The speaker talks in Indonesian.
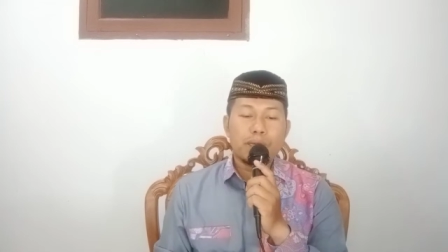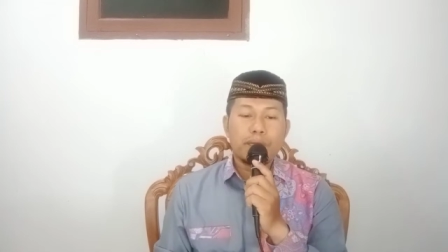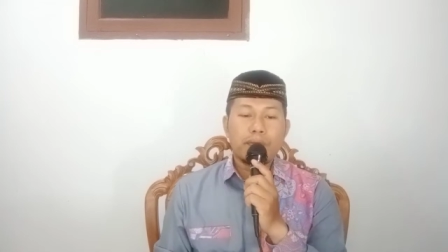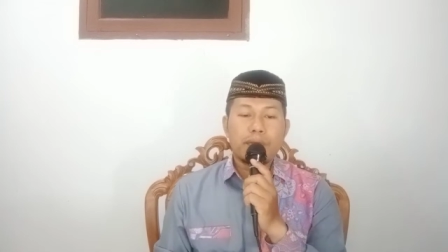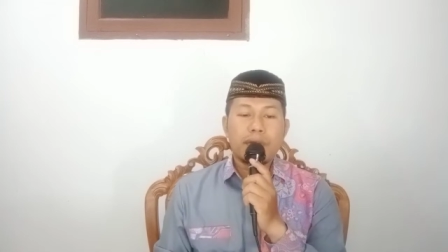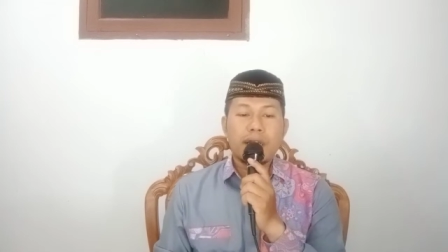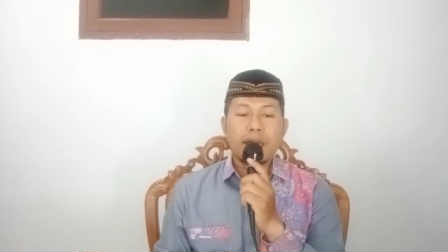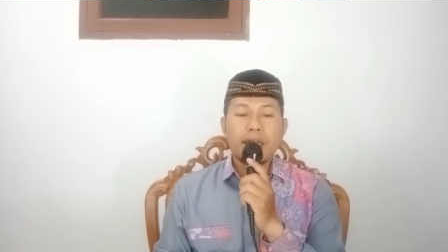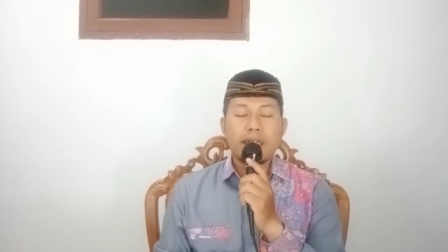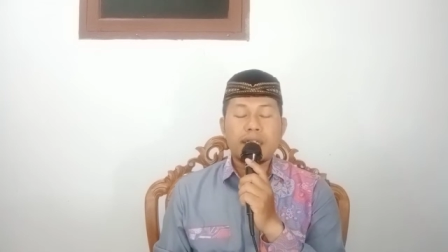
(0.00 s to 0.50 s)

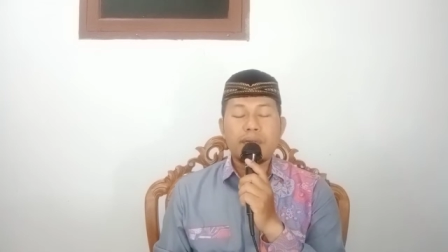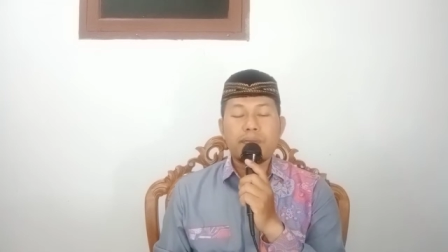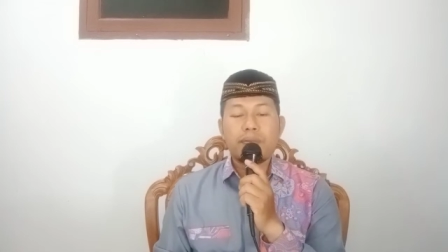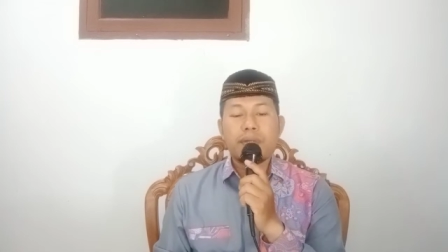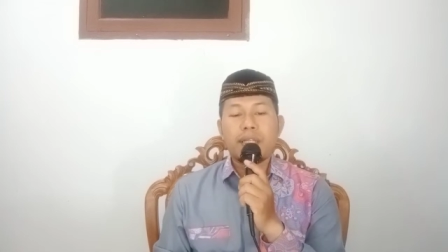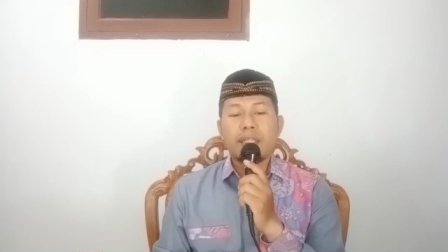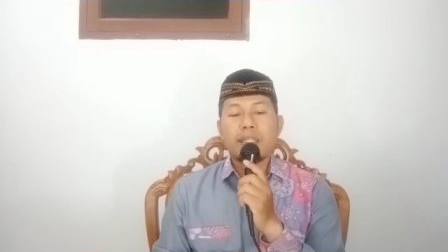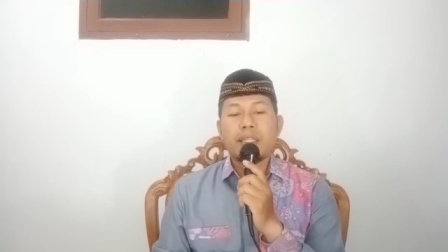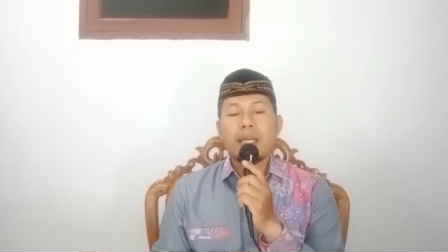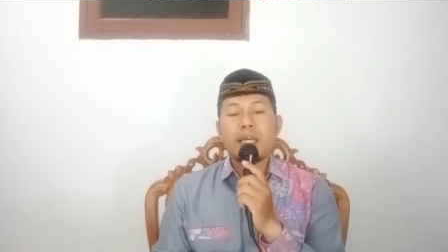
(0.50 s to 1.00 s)
maka
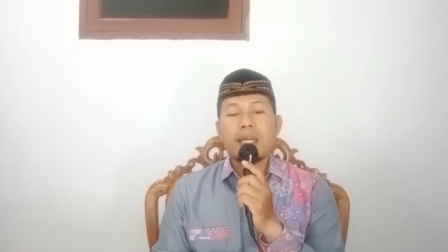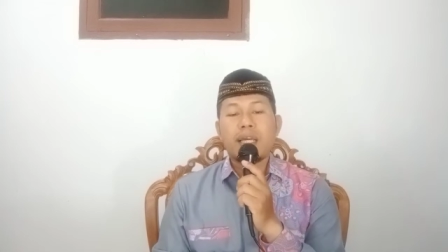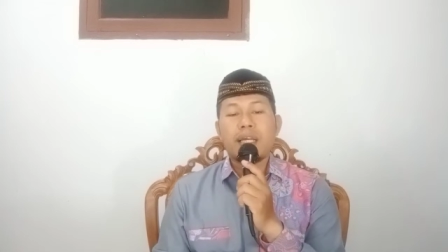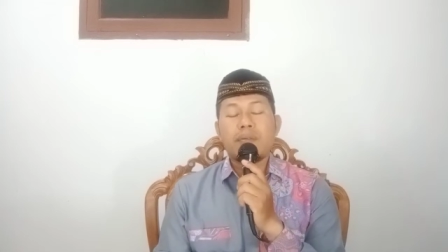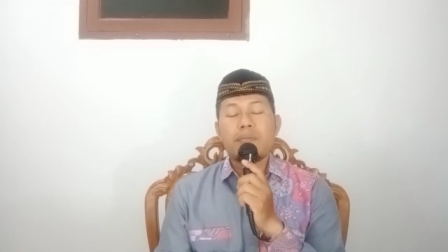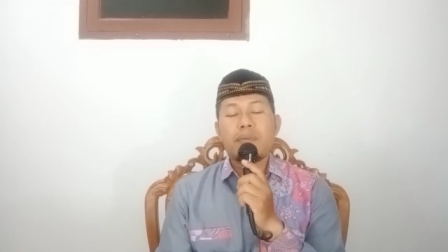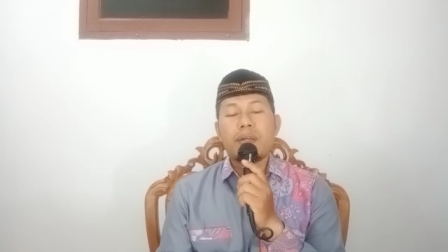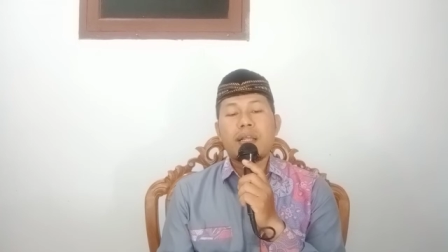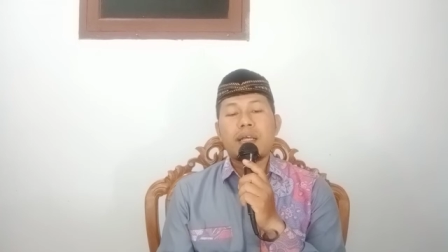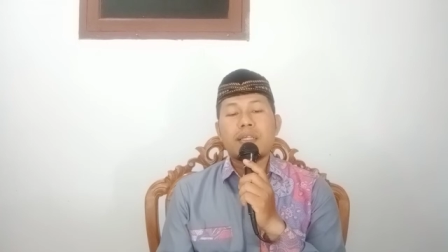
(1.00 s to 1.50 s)
diperintahkan
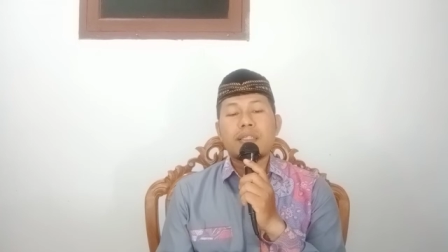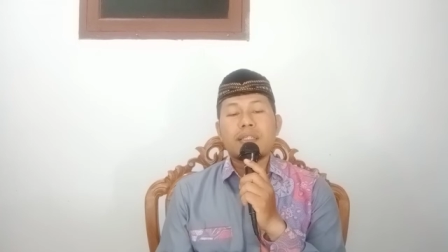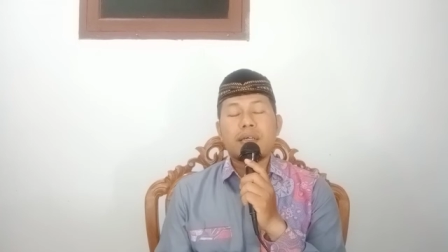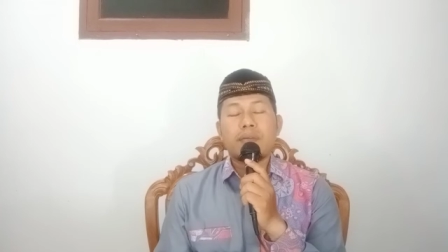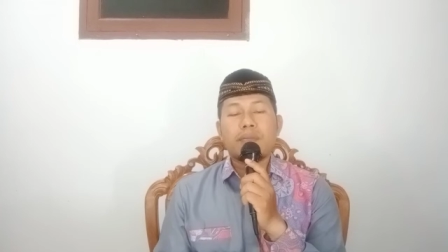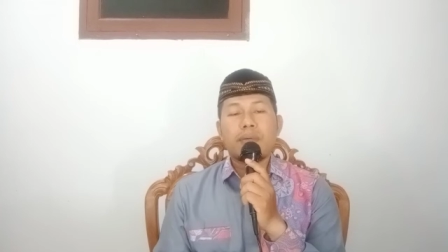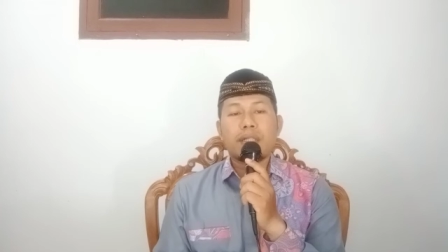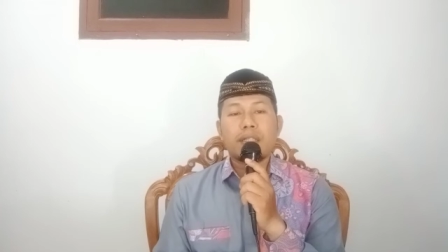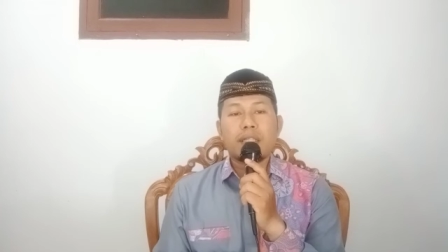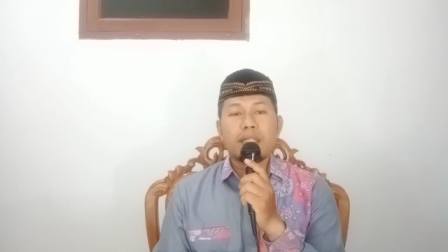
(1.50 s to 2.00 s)
kepada
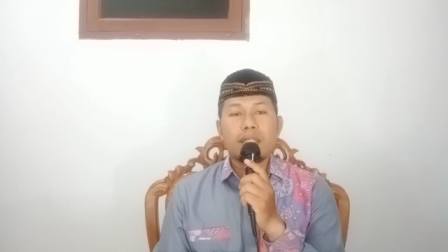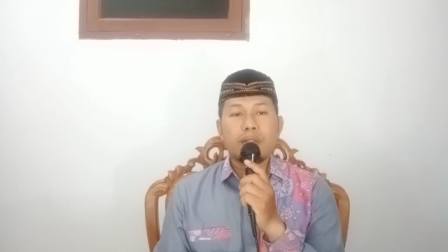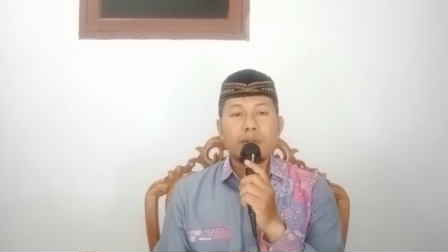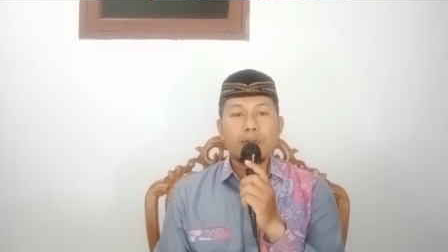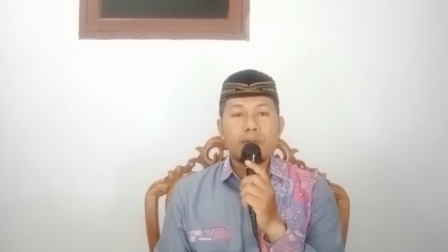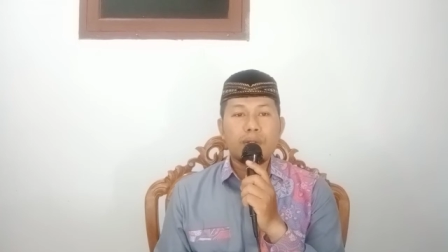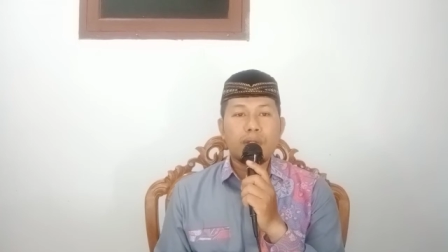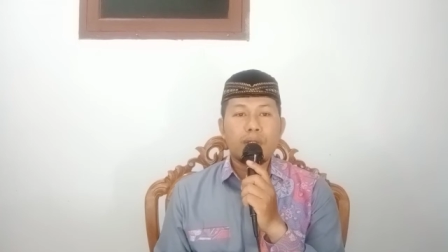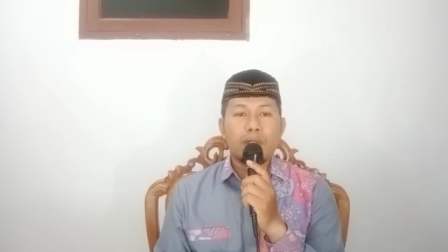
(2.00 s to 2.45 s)
sahabat itu